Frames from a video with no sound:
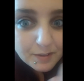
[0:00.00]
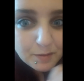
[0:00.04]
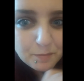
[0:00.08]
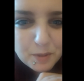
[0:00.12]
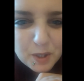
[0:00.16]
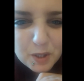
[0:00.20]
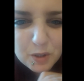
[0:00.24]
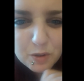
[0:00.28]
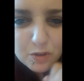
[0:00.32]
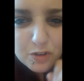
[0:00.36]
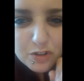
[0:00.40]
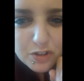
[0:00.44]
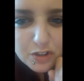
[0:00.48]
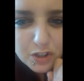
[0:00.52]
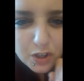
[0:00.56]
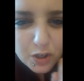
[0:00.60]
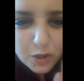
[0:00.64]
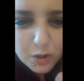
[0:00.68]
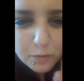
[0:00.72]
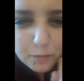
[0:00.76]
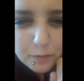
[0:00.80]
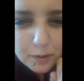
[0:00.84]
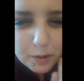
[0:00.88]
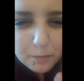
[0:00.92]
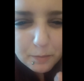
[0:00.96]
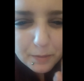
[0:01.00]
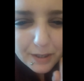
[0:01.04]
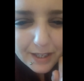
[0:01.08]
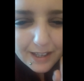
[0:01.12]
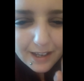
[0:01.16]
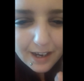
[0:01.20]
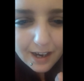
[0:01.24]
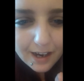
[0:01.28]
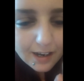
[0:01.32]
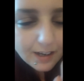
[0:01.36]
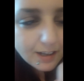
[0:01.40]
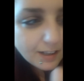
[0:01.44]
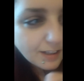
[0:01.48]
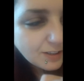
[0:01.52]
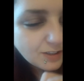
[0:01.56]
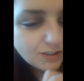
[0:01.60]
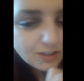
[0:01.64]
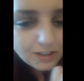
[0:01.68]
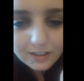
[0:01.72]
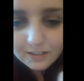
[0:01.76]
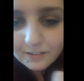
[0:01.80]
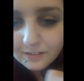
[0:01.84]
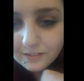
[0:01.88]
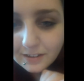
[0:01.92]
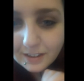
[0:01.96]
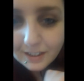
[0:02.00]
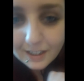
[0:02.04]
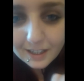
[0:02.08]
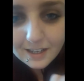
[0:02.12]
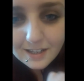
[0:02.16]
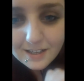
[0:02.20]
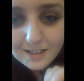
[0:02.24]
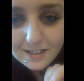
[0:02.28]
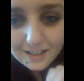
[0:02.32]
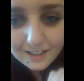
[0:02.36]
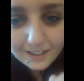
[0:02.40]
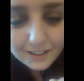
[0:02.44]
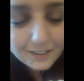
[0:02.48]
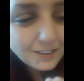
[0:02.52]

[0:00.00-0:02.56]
mi congela come il maiale, cioè ragazzi